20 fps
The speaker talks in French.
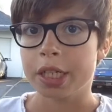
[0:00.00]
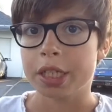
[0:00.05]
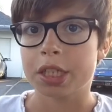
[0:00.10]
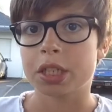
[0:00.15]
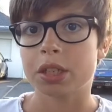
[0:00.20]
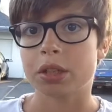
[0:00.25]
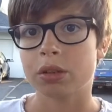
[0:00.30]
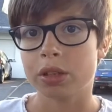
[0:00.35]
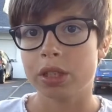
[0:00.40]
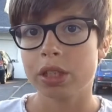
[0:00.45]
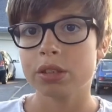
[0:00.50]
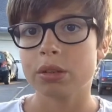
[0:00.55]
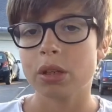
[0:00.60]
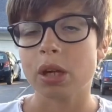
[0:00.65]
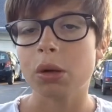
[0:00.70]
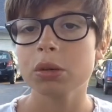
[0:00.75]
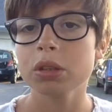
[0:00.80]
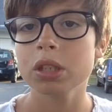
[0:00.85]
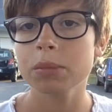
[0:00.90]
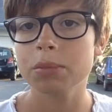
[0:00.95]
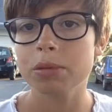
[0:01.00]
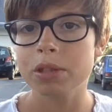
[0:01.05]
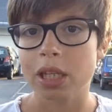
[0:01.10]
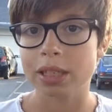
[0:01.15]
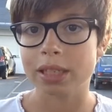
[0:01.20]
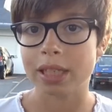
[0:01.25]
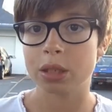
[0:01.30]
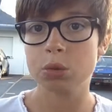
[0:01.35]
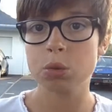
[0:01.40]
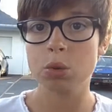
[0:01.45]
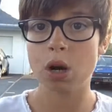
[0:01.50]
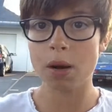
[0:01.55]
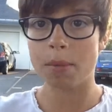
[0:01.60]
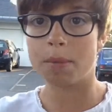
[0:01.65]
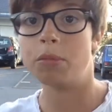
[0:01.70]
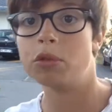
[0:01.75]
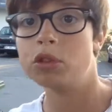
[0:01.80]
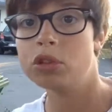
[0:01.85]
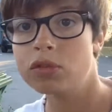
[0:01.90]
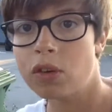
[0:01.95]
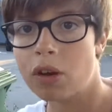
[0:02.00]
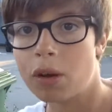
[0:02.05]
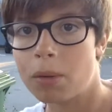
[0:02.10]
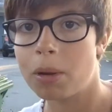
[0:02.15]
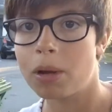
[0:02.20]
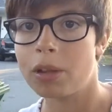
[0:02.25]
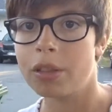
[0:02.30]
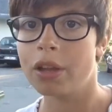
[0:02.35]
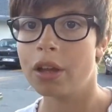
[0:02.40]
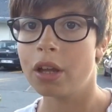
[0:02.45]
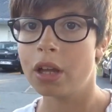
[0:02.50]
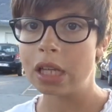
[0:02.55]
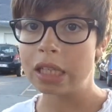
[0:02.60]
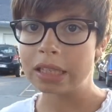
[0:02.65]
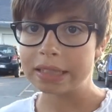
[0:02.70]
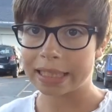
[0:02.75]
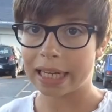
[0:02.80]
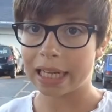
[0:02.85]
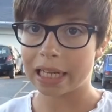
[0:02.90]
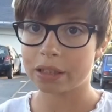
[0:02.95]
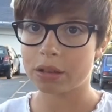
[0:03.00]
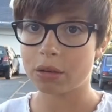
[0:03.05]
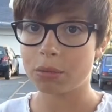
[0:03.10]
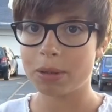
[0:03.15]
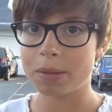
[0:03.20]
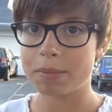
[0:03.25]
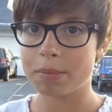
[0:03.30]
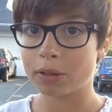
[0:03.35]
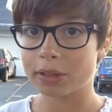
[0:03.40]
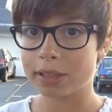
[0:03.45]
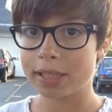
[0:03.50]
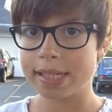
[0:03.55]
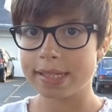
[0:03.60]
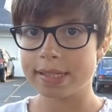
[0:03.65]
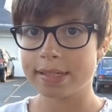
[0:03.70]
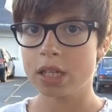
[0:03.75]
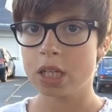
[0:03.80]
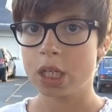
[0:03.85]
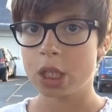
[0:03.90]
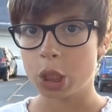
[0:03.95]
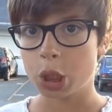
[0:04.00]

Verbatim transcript: J'étais tranquille sur la route. Et puis là, d'un coup, hop, mon overboard s'arrête complètement net.